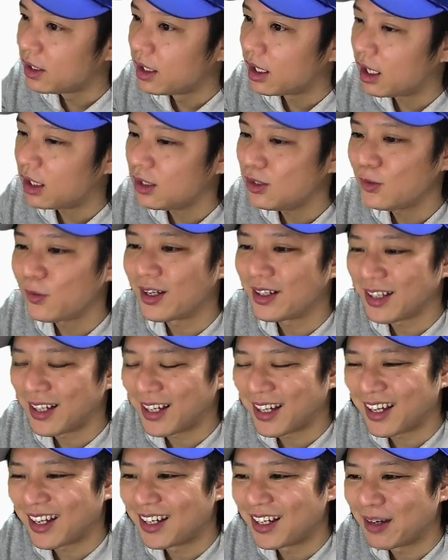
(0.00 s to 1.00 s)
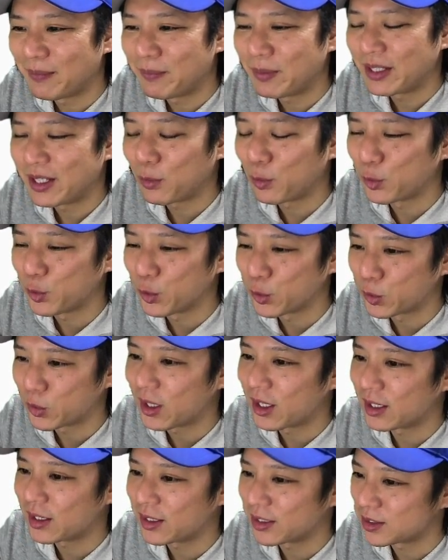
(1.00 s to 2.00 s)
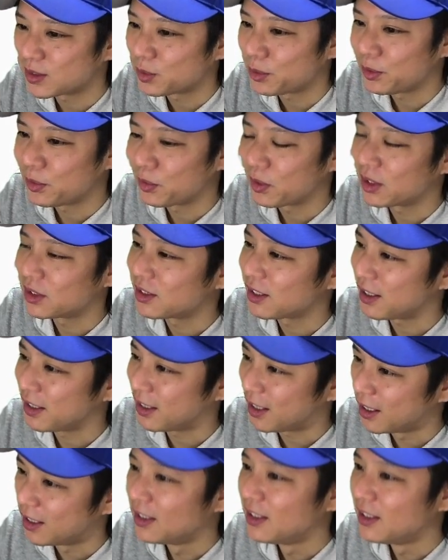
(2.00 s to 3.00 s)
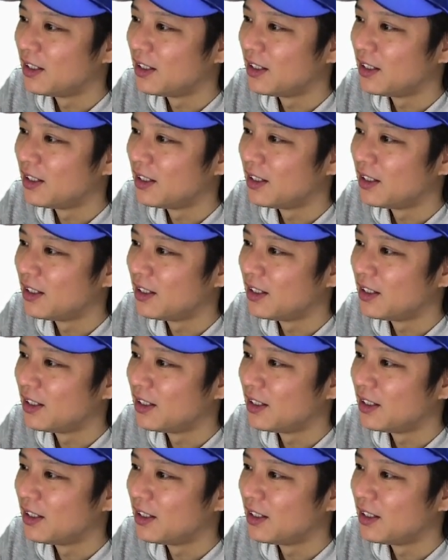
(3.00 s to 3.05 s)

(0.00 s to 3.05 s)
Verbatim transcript: あとはねやっぱ名古屋とかがねすごい良かったかな